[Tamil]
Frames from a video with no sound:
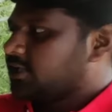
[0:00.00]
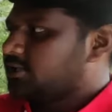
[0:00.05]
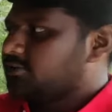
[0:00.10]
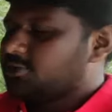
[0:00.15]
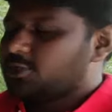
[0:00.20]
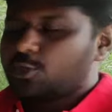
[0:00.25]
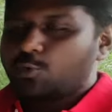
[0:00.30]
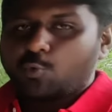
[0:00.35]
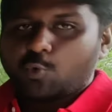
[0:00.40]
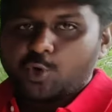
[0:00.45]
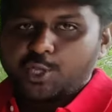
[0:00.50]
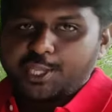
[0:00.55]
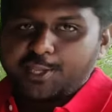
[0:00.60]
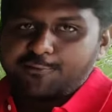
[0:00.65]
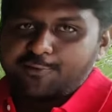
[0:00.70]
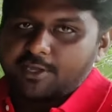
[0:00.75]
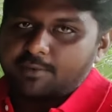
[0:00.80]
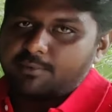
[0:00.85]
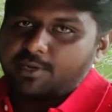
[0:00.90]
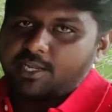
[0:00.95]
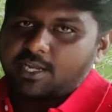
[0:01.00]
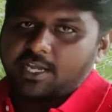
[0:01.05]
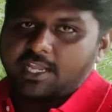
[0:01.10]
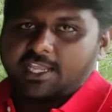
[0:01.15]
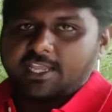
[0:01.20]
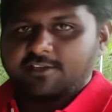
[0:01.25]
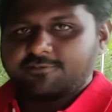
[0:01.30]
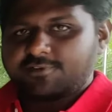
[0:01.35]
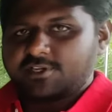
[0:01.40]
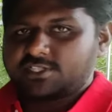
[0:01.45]
இது வந்து ஓஇ ஃபேப்ரிக் e
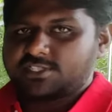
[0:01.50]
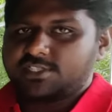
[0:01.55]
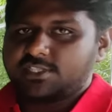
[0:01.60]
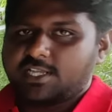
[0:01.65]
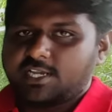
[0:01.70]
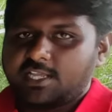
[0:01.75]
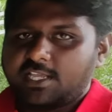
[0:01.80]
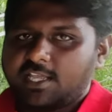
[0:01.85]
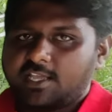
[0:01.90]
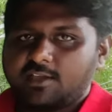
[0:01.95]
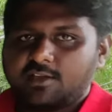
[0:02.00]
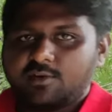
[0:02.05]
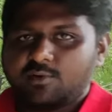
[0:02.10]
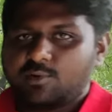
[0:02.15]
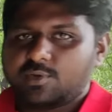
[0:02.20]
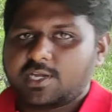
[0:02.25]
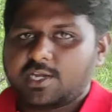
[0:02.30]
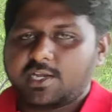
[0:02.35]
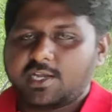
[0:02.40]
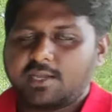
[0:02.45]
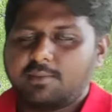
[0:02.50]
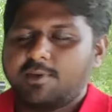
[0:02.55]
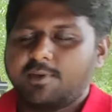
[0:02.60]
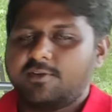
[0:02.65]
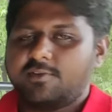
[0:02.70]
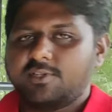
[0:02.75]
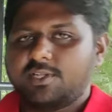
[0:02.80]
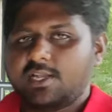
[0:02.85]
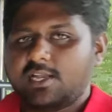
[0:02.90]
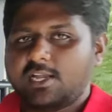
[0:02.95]
இல்லைங்க ஃப்ரெஷ் தானுங்க
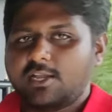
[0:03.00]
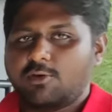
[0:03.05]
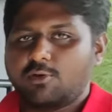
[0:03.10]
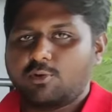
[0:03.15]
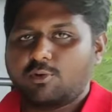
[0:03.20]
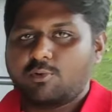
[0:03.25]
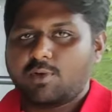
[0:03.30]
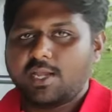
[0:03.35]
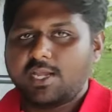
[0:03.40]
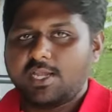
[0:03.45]
கண்டிப்பாக வந்து நல்ல ஒரு